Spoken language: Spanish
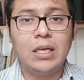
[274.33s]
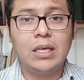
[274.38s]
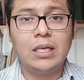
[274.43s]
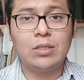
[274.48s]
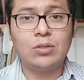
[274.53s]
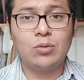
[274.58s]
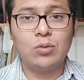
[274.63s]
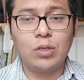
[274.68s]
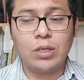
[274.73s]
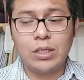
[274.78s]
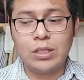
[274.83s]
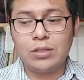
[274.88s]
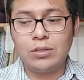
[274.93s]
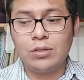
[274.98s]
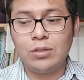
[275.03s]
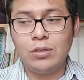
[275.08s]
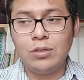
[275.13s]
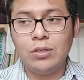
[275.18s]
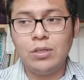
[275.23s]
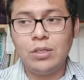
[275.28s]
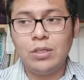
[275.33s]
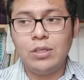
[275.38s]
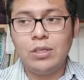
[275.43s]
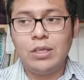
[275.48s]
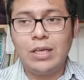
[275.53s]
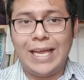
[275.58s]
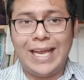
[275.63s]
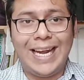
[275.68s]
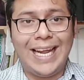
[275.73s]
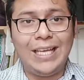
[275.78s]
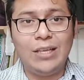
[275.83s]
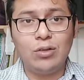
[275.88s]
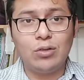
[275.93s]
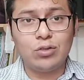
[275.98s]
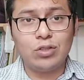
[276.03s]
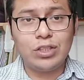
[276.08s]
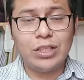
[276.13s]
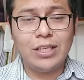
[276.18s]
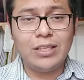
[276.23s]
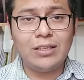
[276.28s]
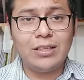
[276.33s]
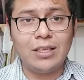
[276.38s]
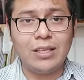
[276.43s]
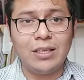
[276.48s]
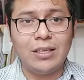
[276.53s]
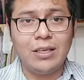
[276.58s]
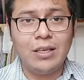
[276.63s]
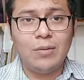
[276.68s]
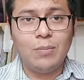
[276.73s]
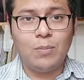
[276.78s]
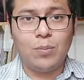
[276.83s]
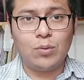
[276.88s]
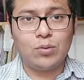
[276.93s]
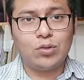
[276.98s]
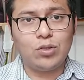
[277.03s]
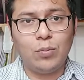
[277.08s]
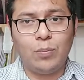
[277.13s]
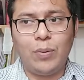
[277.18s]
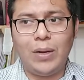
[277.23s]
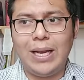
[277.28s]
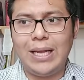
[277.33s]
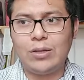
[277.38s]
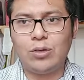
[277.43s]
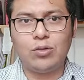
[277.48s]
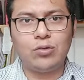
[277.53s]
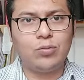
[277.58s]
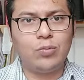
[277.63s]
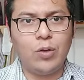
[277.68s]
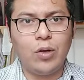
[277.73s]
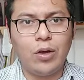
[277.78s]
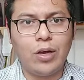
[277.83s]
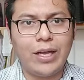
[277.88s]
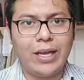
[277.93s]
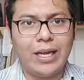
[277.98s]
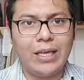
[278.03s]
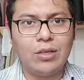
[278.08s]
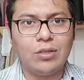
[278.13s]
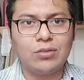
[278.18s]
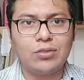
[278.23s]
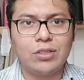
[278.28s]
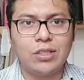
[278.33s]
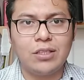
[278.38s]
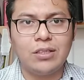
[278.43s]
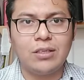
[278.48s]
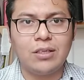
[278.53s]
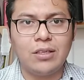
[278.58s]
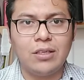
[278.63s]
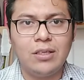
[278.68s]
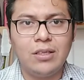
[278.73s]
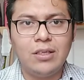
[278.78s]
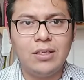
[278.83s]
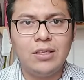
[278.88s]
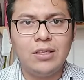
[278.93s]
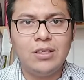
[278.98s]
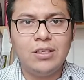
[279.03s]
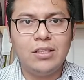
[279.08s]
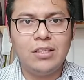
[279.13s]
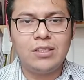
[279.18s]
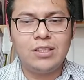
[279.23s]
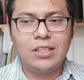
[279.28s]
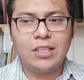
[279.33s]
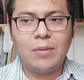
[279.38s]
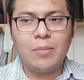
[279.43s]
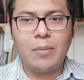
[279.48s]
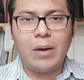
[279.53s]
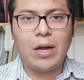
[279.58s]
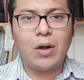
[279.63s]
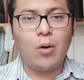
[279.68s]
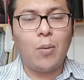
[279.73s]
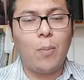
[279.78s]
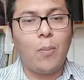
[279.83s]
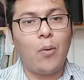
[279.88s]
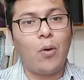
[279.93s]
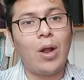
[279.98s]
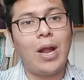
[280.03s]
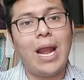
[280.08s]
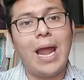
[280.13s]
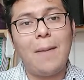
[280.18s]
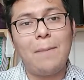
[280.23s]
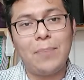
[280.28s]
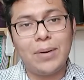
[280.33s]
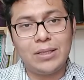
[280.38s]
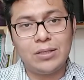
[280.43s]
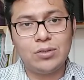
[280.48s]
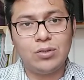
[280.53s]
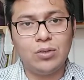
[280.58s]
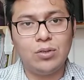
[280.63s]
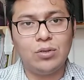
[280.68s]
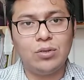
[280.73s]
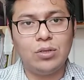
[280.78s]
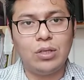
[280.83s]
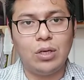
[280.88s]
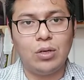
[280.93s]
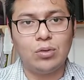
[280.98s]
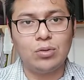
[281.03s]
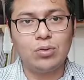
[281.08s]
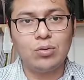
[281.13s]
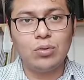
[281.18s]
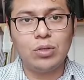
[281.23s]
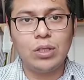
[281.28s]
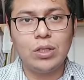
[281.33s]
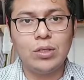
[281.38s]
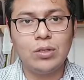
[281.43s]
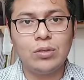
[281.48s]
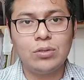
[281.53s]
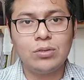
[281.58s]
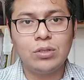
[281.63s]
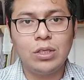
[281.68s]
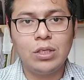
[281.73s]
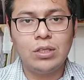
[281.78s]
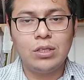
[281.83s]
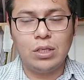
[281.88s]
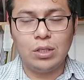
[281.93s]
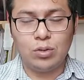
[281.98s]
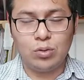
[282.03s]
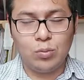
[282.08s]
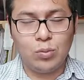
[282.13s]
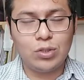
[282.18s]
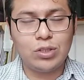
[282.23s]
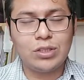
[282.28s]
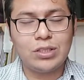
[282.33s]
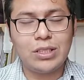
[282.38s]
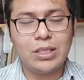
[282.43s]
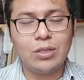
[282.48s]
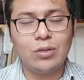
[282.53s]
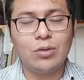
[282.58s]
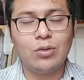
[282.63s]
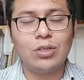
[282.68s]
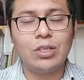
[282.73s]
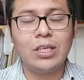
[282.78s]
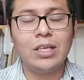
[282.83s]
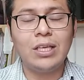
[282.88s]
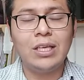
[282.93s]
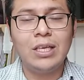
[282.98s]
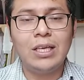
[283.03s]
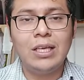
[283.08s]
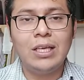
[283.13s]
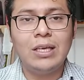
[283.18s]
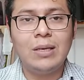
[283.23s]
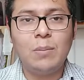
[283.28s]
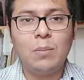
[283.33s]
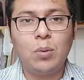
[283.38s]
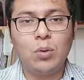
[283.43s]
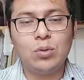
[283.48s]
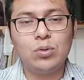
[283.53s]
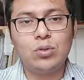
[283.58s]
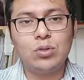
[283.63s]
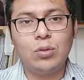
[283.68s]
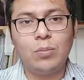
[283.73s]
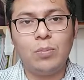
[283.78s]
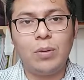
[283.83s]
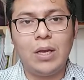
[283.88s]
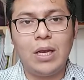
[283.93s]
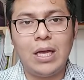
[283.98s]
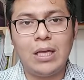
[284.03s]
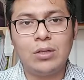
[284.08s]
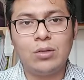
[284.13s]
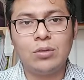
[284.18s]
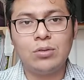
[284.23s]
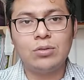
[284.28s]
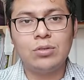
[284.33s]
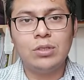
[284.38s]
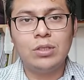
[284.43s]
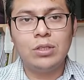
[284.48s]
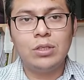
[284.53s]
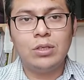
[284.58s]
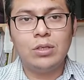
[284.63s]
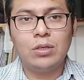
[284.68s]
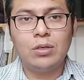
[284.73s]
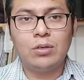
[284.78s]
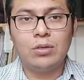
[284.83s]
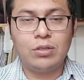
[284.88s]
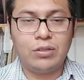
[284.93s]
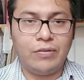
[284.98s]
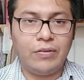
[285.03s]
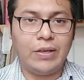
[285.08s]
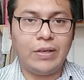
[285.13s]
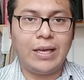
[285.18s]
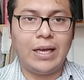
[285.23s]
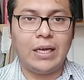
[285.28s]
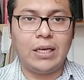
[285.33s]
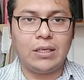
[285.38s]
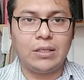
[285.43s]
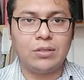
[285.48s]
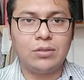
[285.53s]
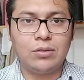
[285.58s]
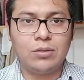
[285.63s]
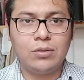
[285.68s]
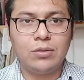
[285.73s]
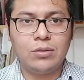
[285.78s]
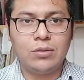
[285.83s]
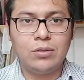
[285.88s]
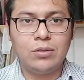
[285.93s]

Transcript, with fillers: Jesucristo era inocente. Poncio Pilatos vio que era inocente. Y sin embargo, por la presión de los judíos, del sumo sacerdote, Poncio Pilatos crucifica a Cristo.